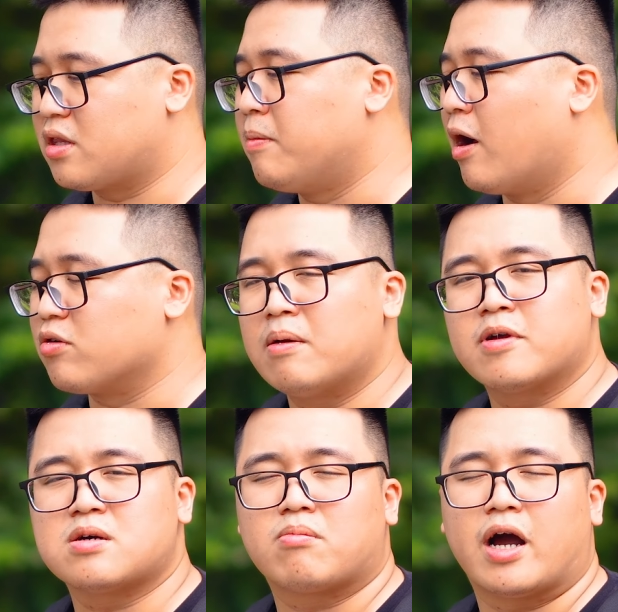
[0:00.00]
tìm hiểu thêm
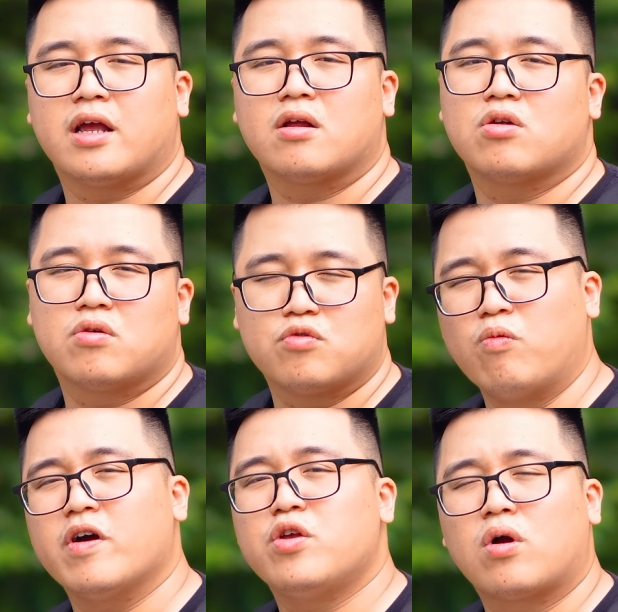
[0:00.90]
những cái dòng máy
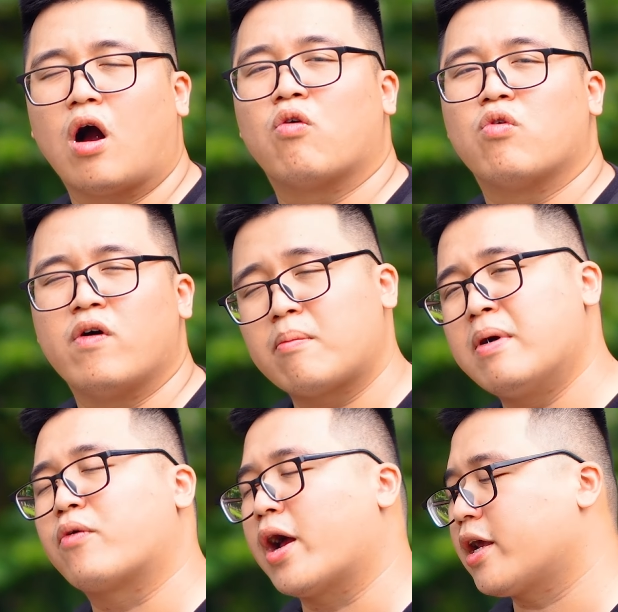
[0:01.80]
đúng với nhu cầu, đúng với đam
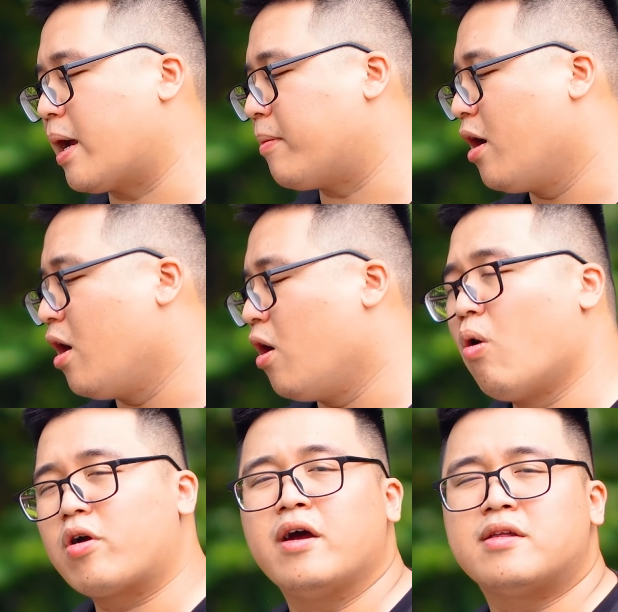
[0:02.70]
mê của anh em.
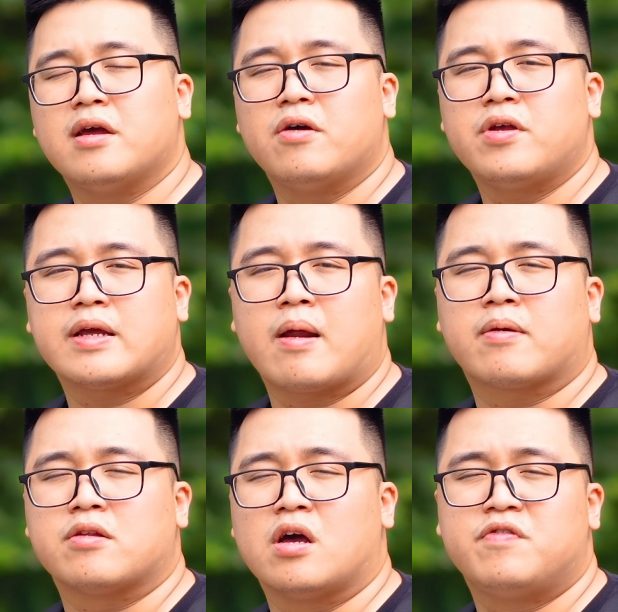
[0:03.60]
Ok, thì nếu như anh em
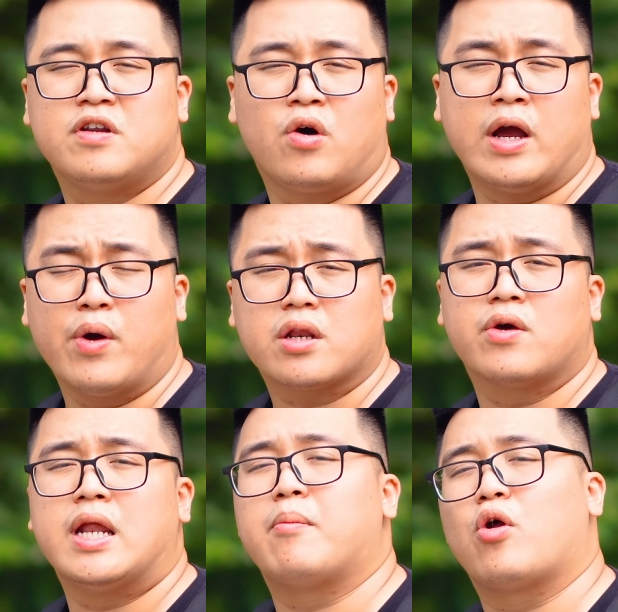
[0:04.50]
cảm thấy video hữu ích,
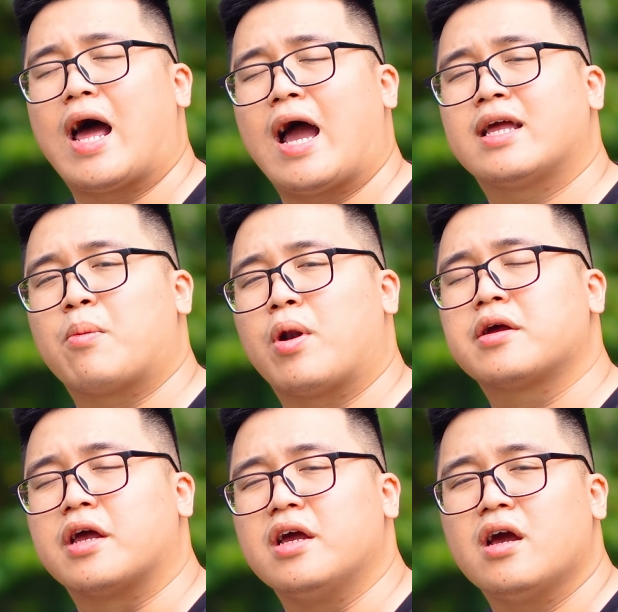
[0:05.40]
đừng để một like, kèm một
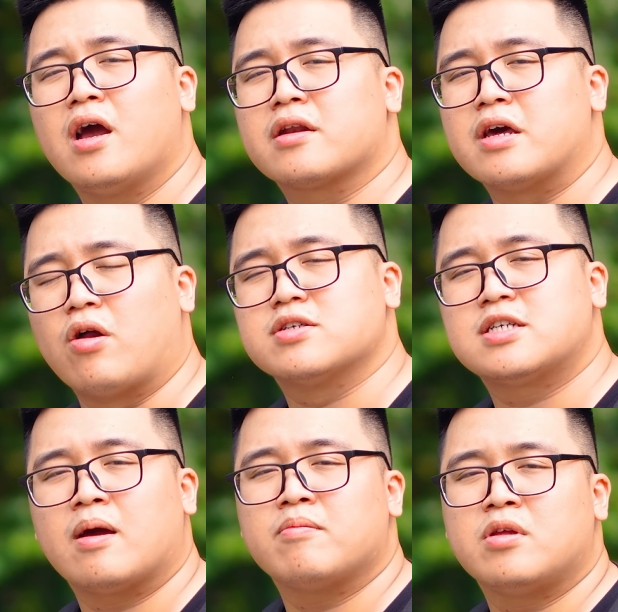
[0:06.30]
đăng ký để đón
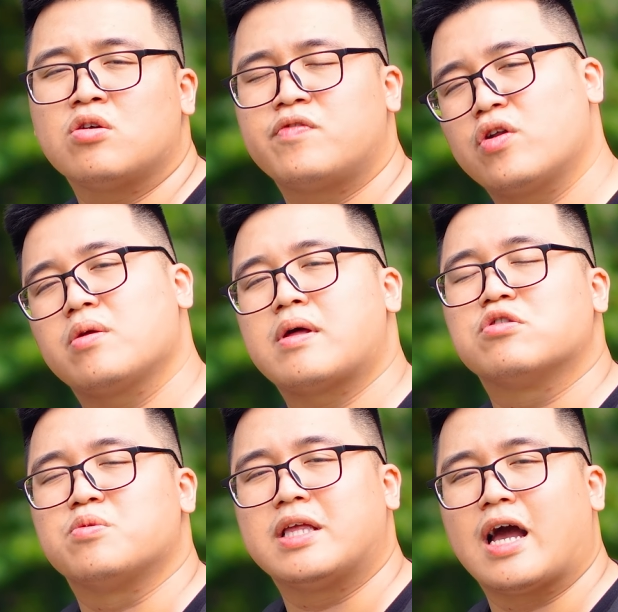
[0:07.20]
xem những video tiếp theo
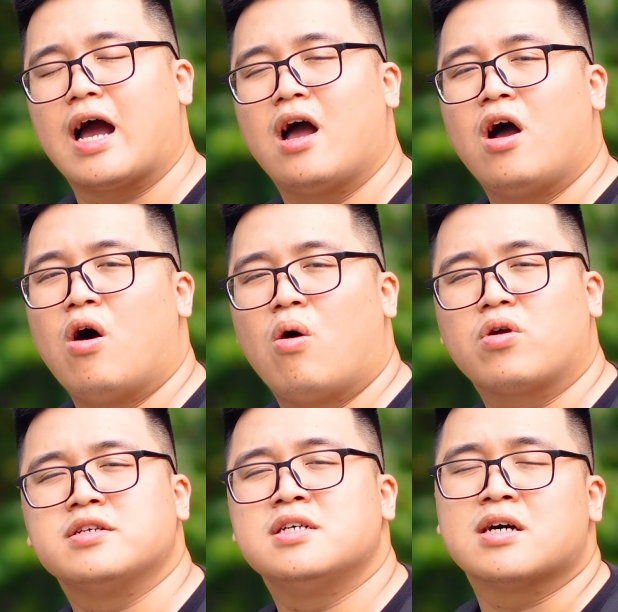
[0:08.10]
của chúng mình nha.
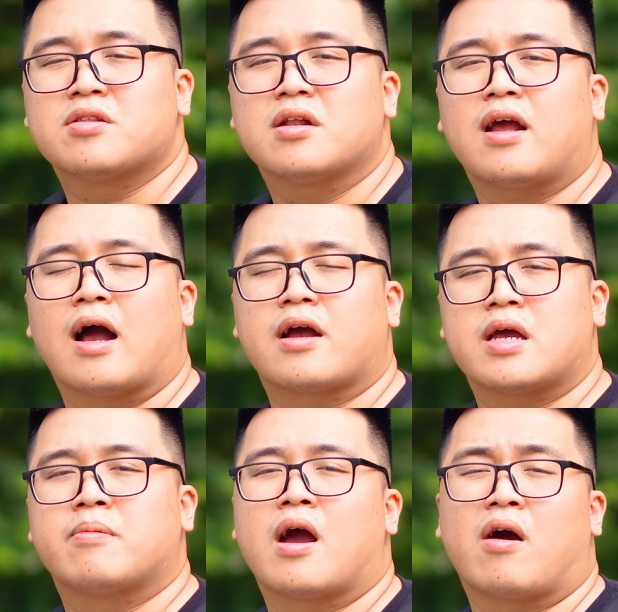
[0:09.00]
Ok, xin chào tất cả các anh
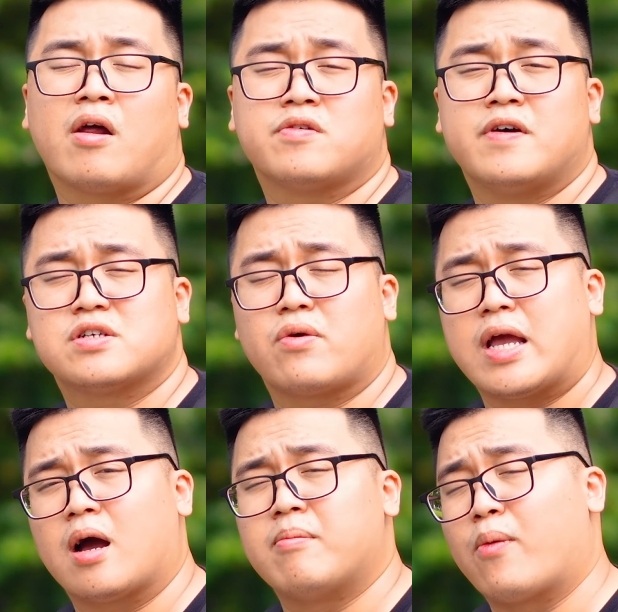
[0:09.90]
em, hẹn gặp lại trong video sau
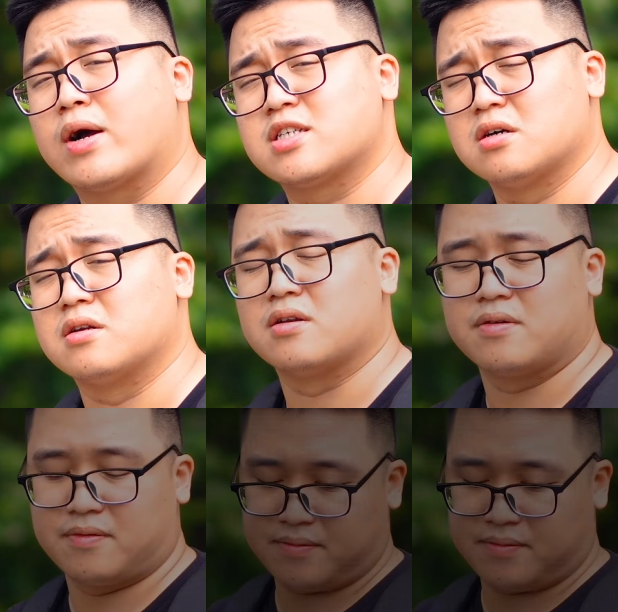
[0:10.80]
nha. Mình là Hoàng Sơn.